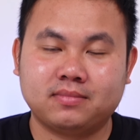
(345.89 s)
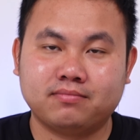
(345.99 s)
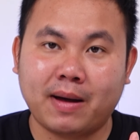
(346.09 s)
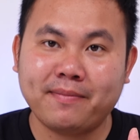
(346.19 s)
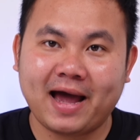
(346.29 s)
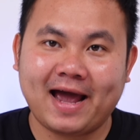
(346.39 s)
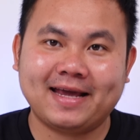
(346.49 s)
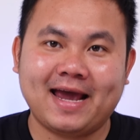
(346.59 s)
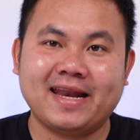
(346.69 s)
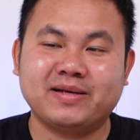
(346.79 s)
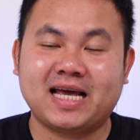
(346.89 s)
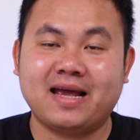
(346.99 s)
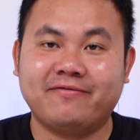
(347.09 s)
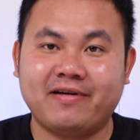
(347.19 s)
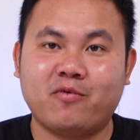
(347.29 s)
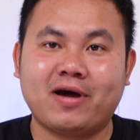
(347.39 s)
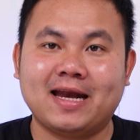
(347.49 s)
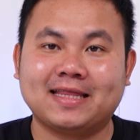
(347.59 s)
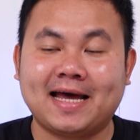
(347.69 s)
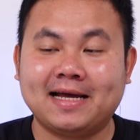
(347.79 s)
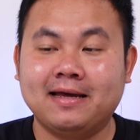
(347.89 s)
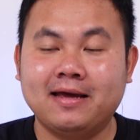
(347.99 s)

Bấm 2 cái để xoay và 1 cái đã tắt.